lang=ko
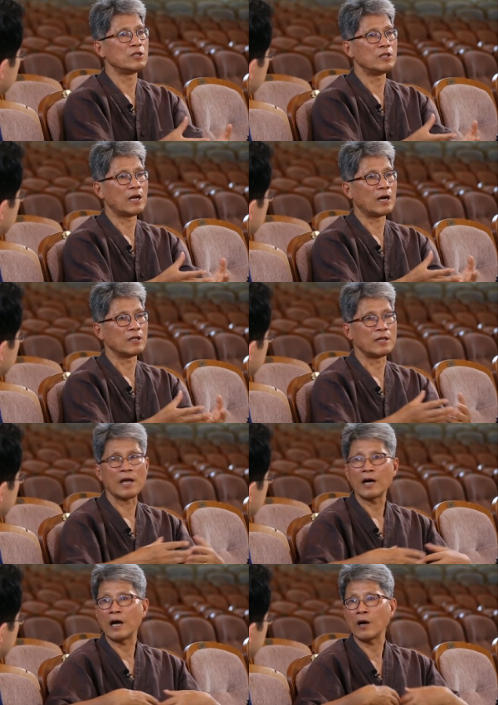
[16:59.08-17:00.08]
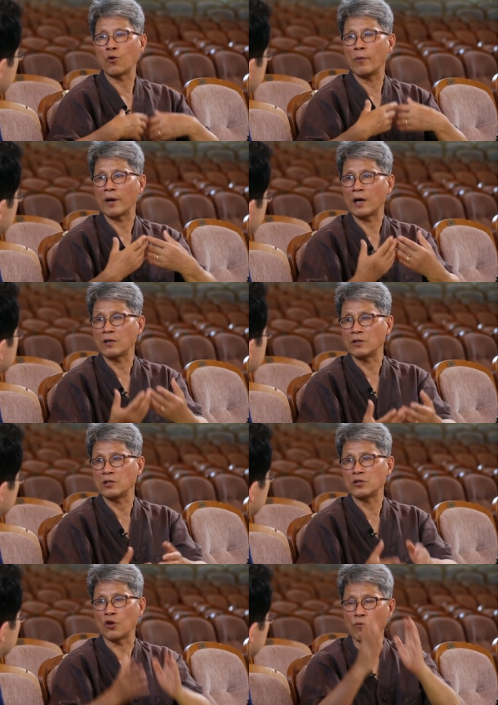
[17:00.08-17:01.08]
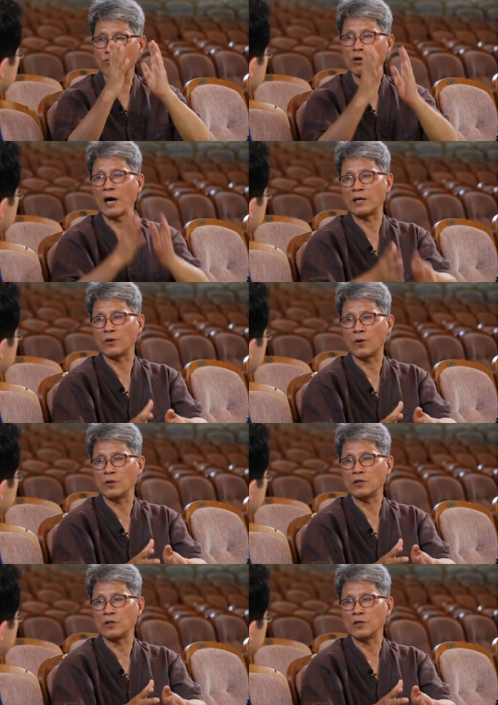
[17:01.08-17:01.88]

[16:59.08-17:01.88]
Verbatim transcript: 신앙, 내가 고백하는 것이 전부가 아니고